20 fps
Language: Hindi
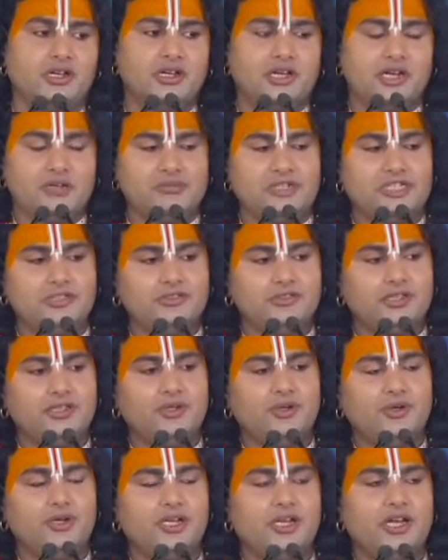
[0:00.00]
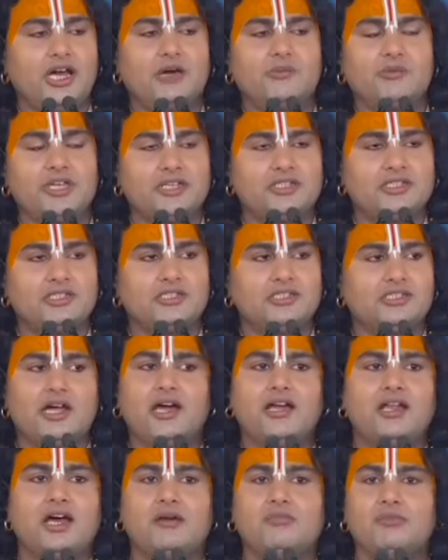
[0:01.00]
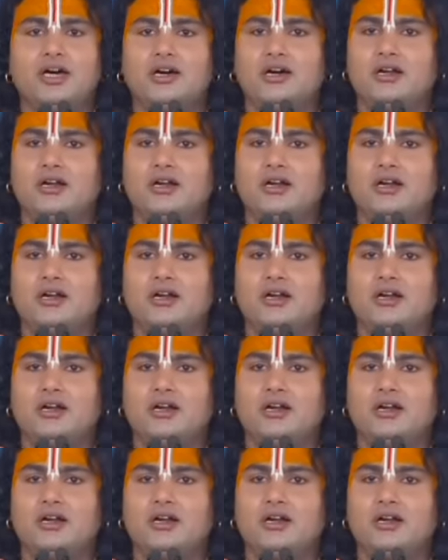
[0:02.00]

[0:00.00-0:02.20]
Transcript: रमनते योगी नाम यश सह राम